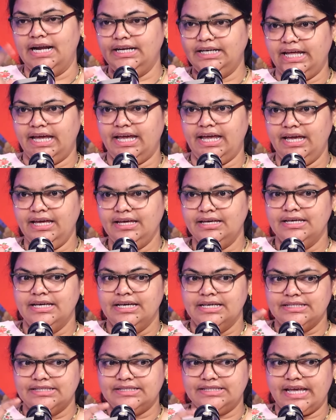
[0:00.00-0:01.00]
అంటే
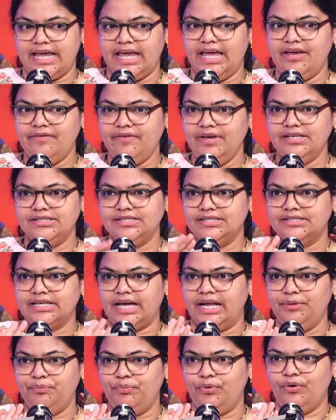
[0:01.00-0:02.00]
సేవింగ్స్
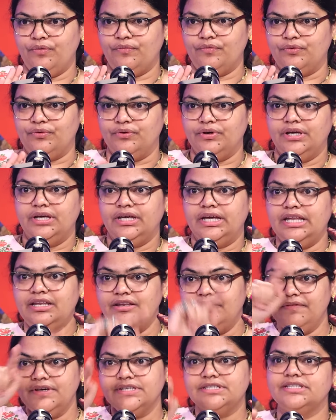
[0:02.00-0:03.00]
సరిపోవు
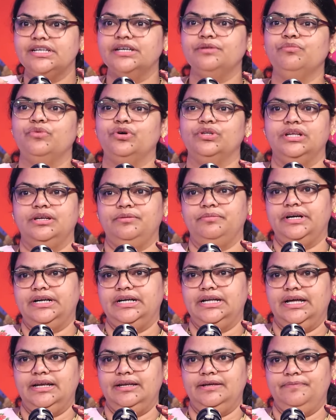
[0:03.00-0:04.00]
ఇన్వెస్టింగ్ మొదలు
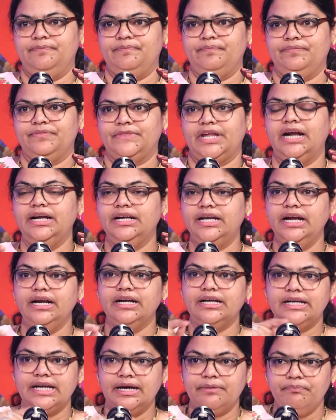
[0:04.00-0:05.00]
పెట్టాలి అంటే
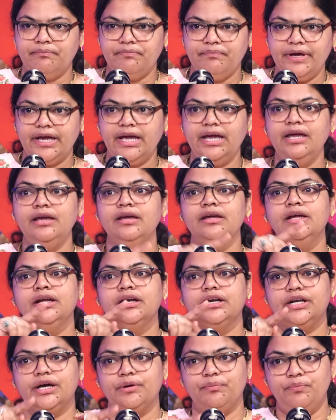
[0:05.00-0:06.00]
డబ్బే
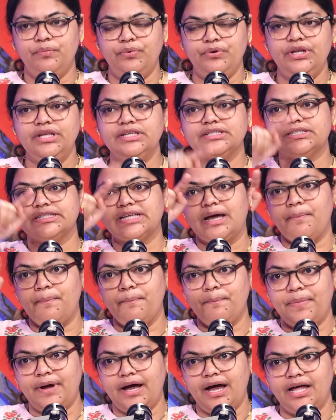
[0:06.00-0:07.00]
డబ్బుని
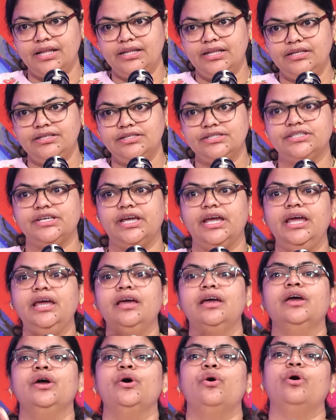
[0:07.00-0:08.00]
సంపాదించే
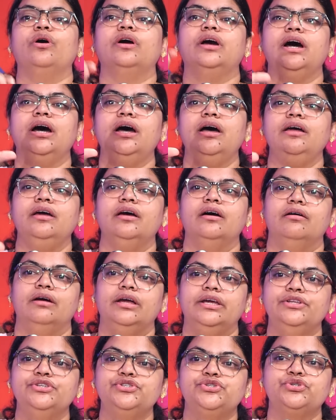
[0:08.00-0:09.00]
ఒక
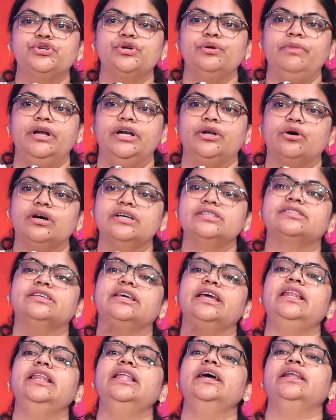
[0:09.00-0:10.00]
ఇన్స్ట్రుమెంట్ ఒక
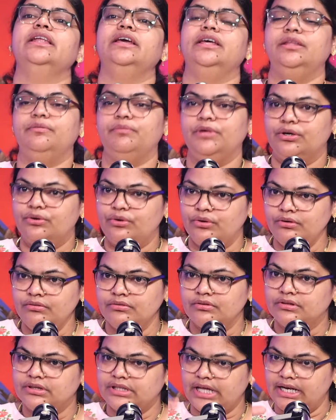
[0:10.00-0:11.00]
స్కిల్ అనేది మీకు
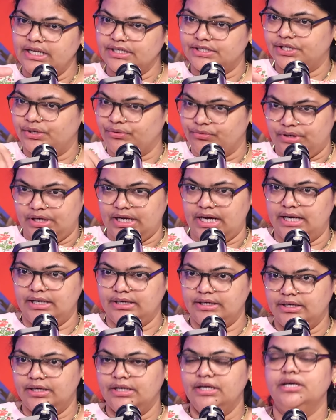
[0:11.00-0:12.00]
తెలిసి
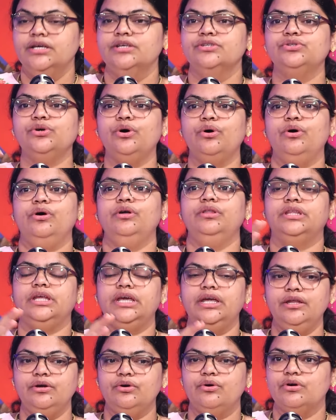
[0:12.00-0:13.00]
ఉండాలి సో
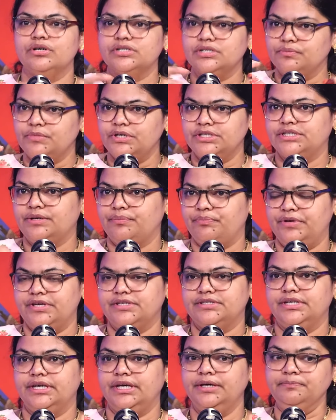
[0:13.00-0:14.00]
దీనికోసం అని
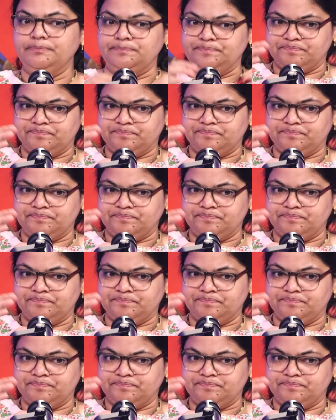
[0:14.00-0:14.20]
చెప్పేసి